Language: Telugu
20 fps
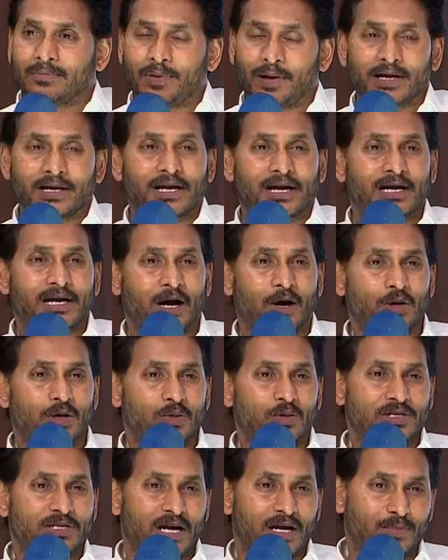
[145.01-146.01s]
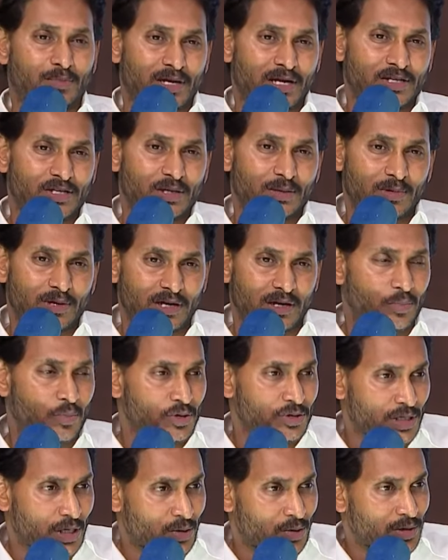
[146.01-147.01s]
పైగా కౌరవ సామ్రాజ్యం
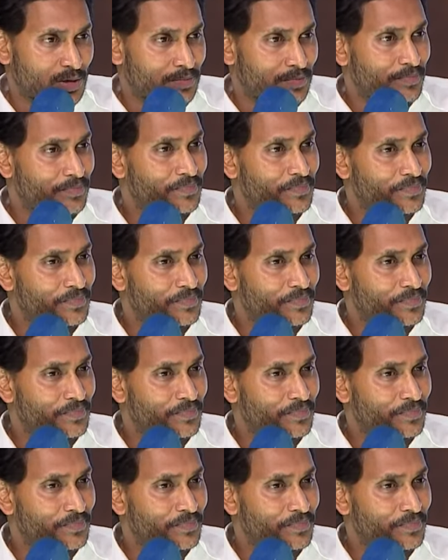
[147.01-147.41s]
లేకపోతా ఉన్నాం